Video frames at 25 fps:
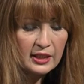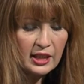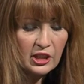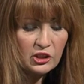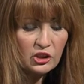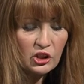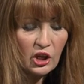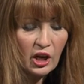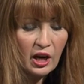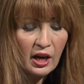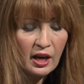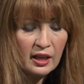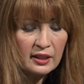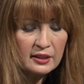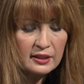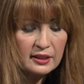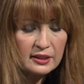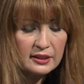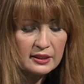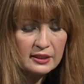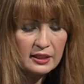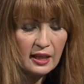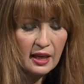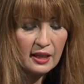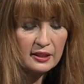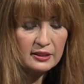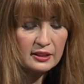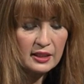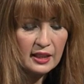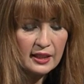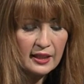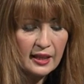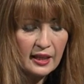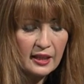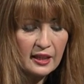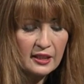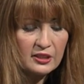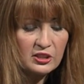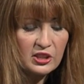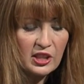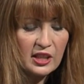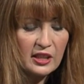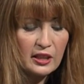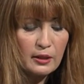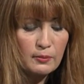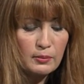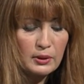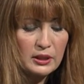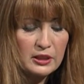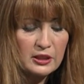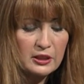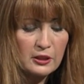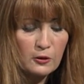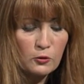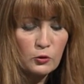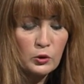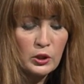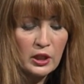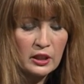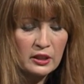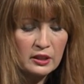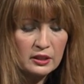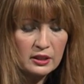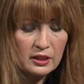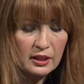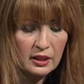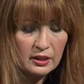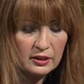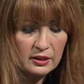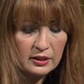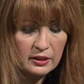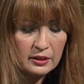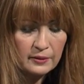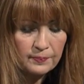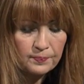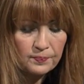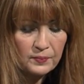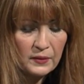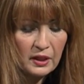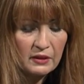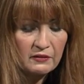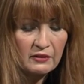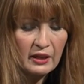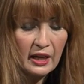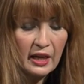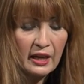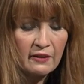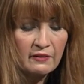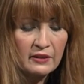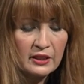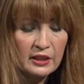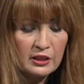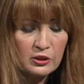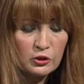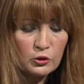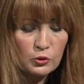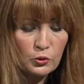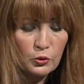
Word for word: gece hangi saatte geleceğini bilse uyanık kalır ve evinin